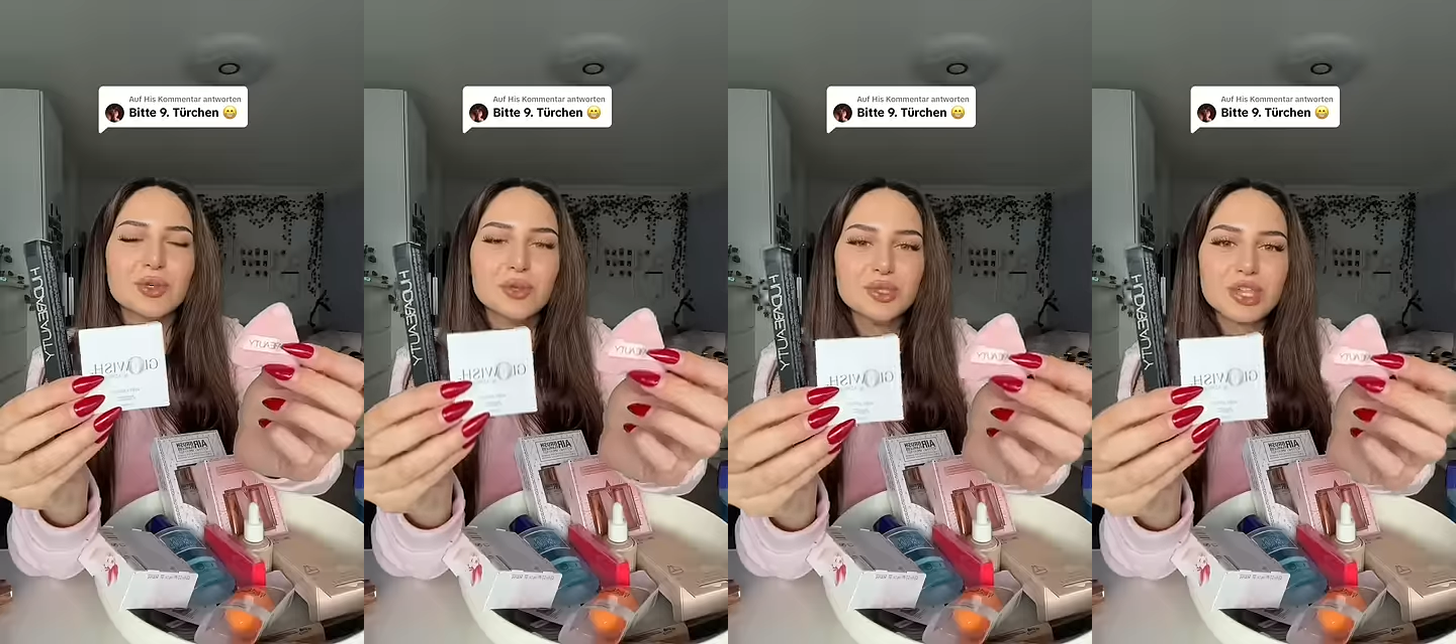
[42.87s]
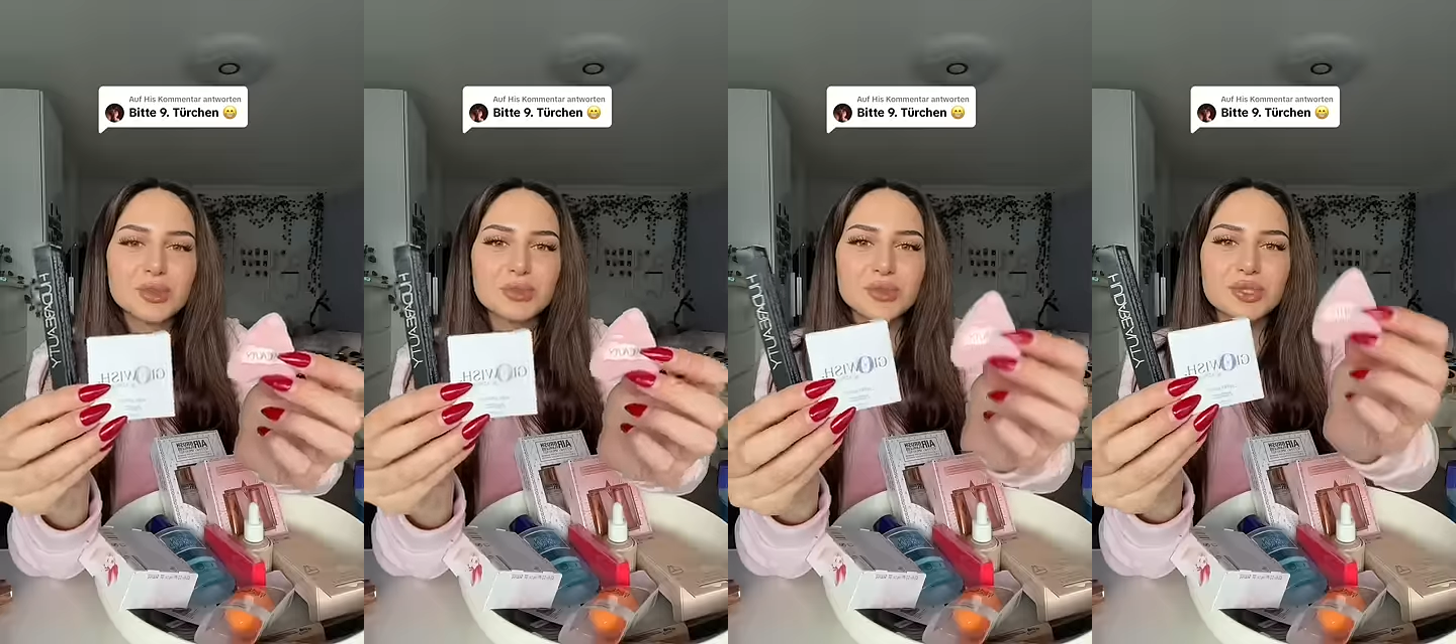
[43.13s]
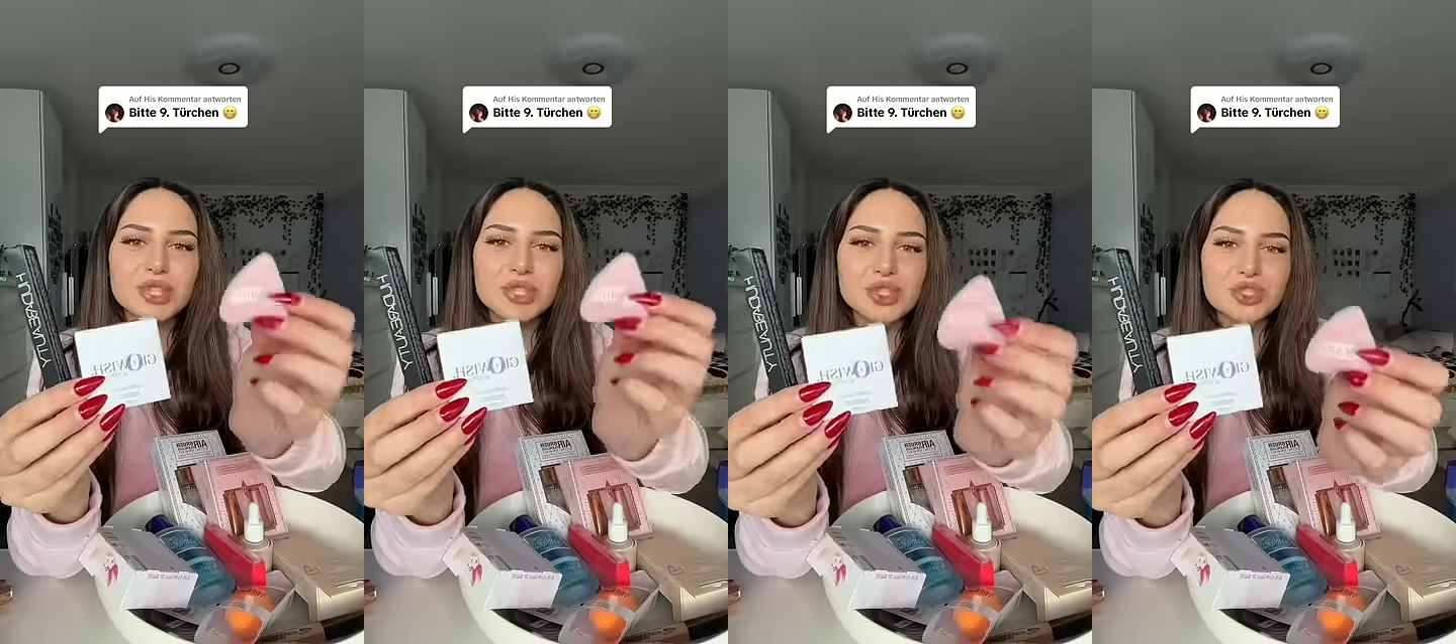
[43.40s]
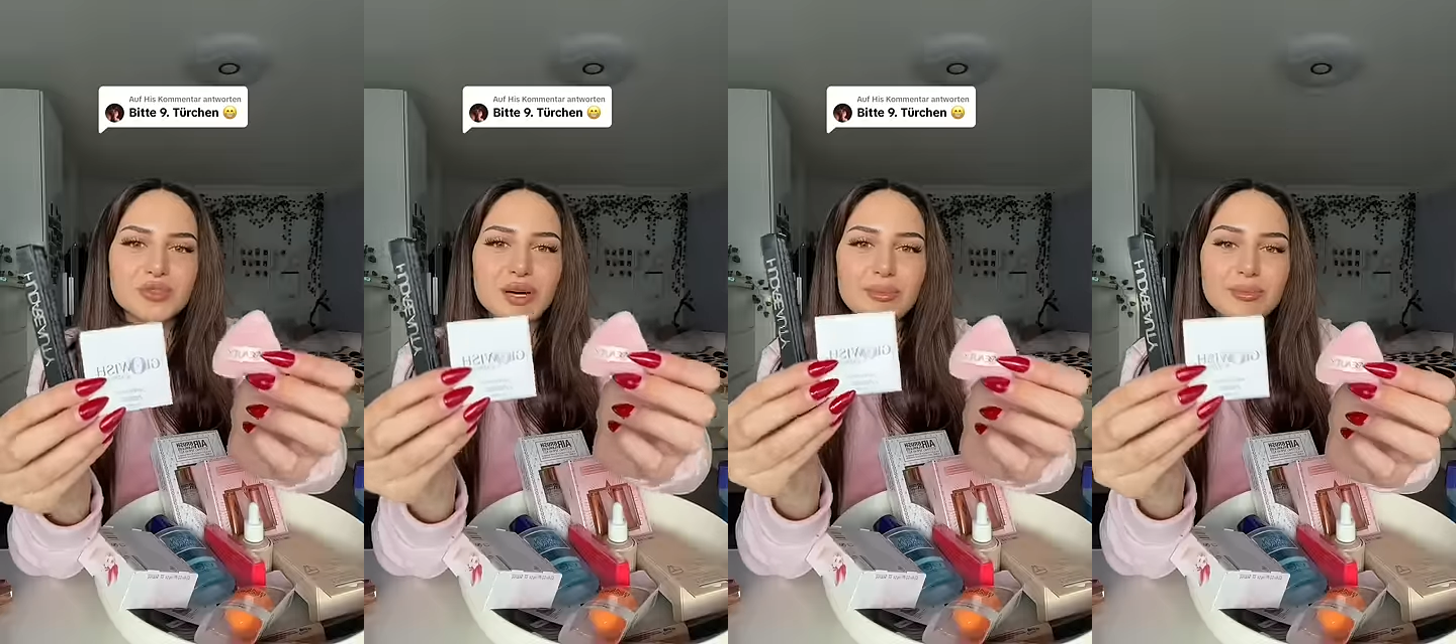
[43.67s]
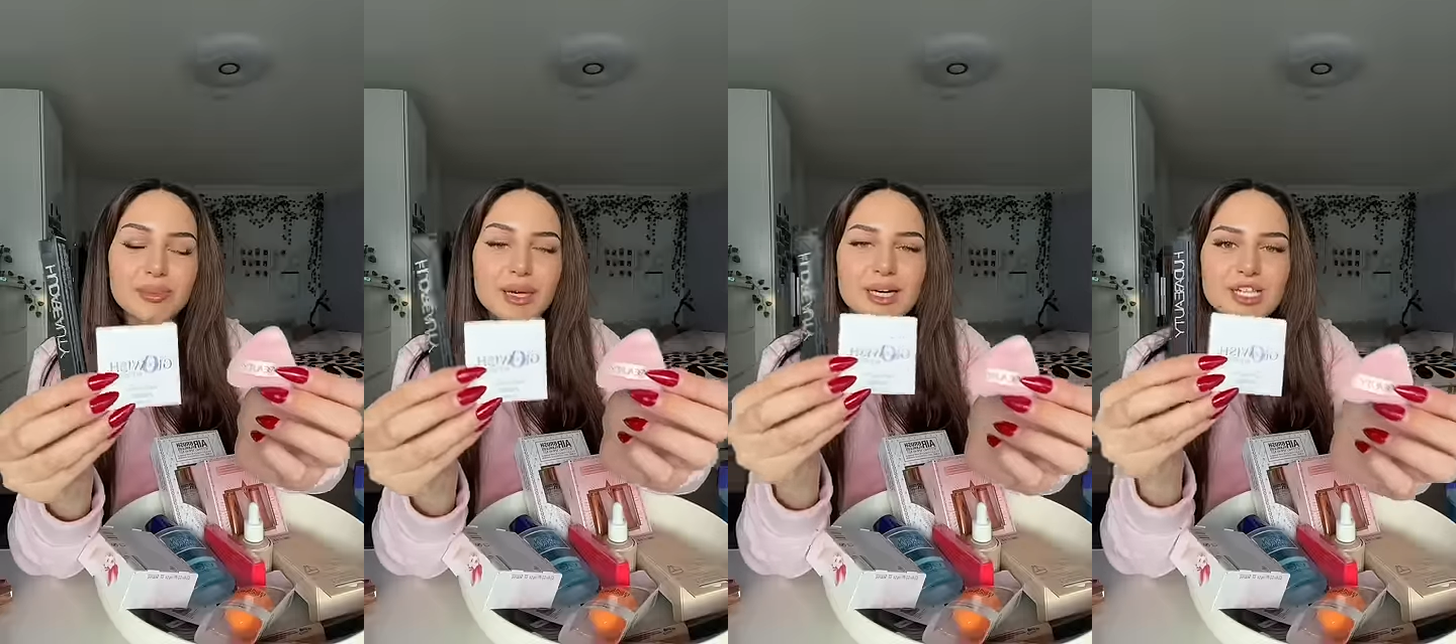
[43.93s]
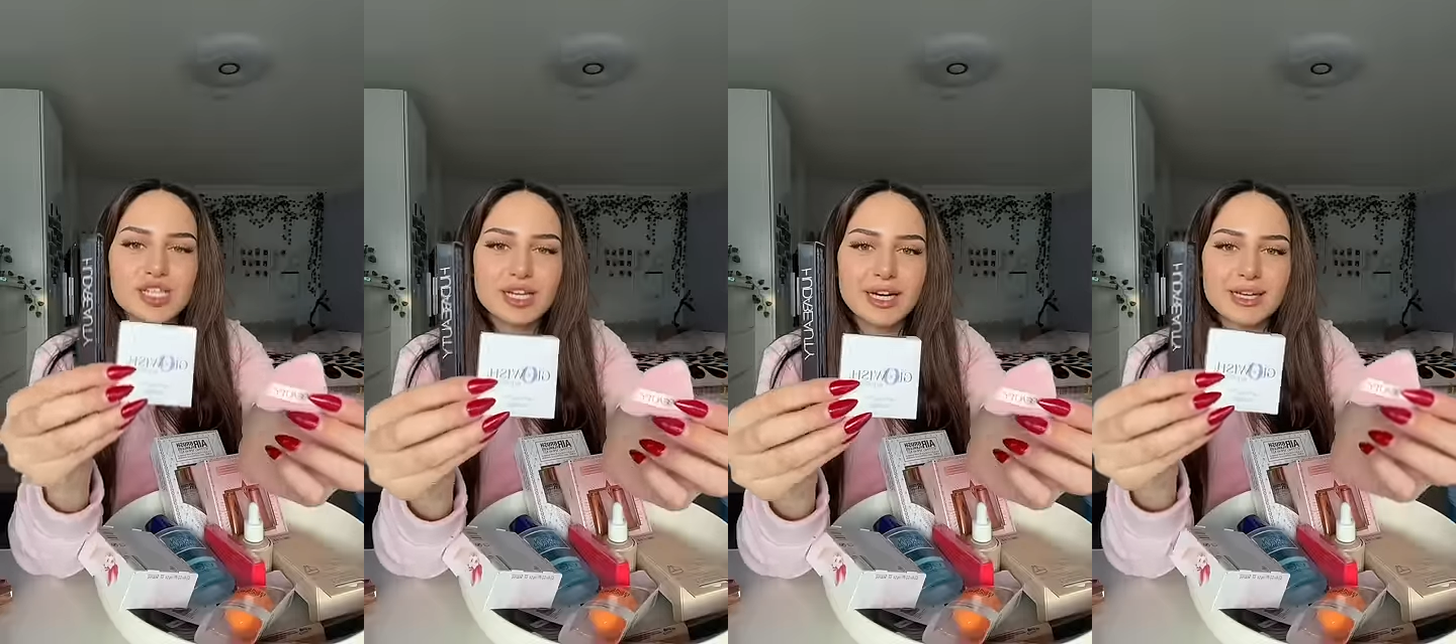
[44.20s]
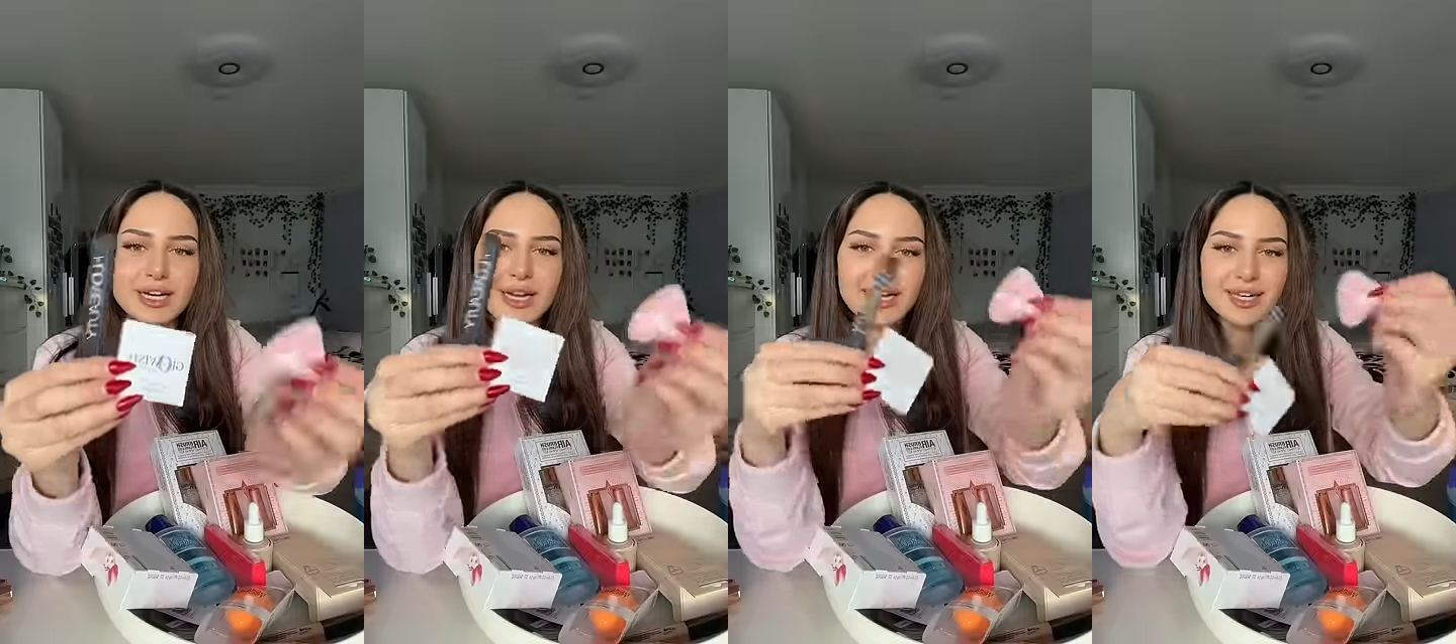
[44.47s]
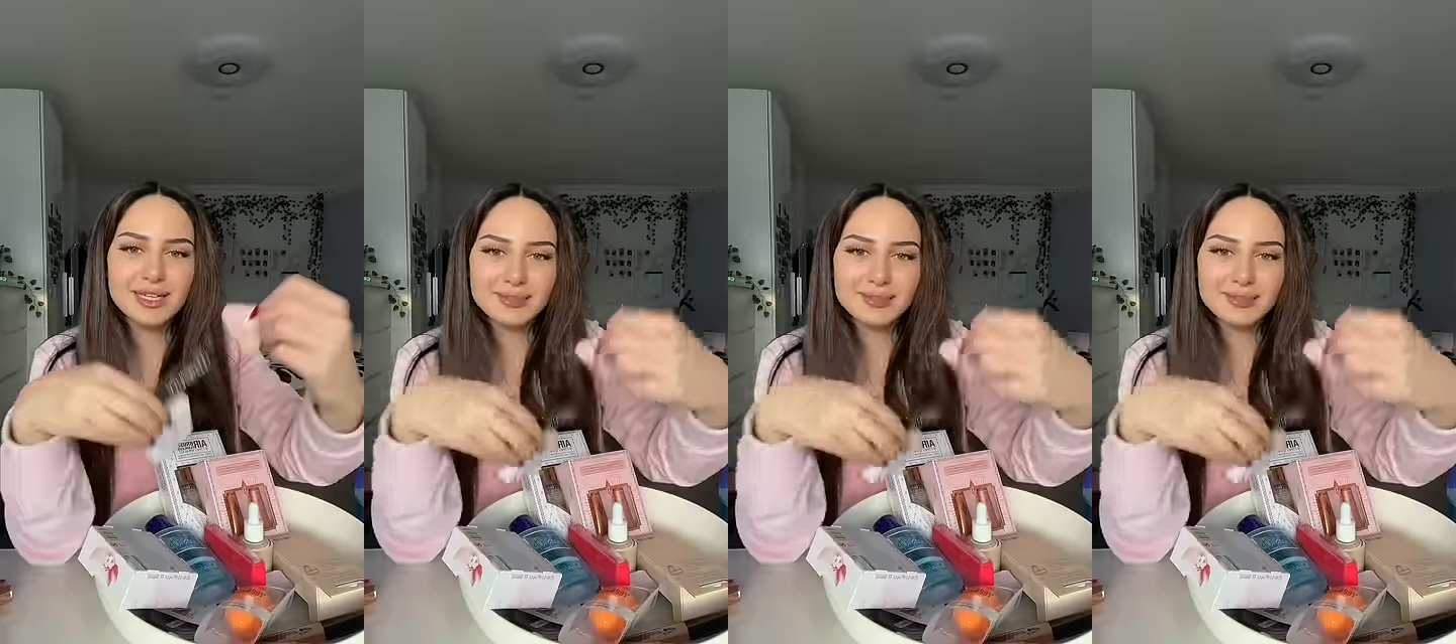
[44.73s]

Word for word: Huda Beauty Schwamm Blush Kajal.